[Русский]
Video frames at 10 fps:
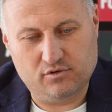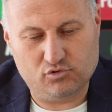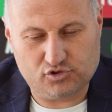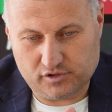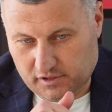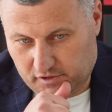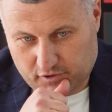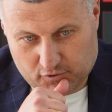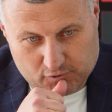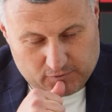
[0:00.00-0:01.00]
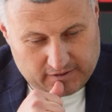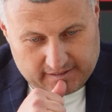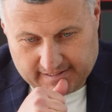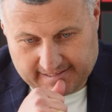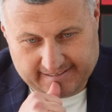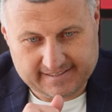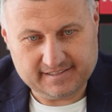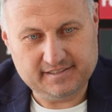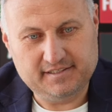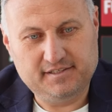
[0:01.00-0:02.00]
Очень надеюсь, что когда-то
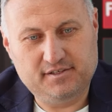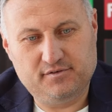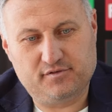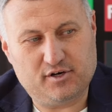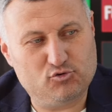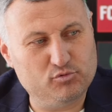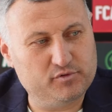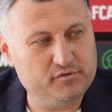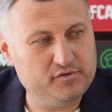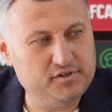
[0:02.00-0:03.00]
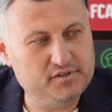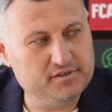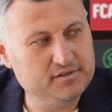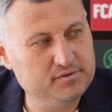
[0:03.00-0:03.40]
в каком-то виде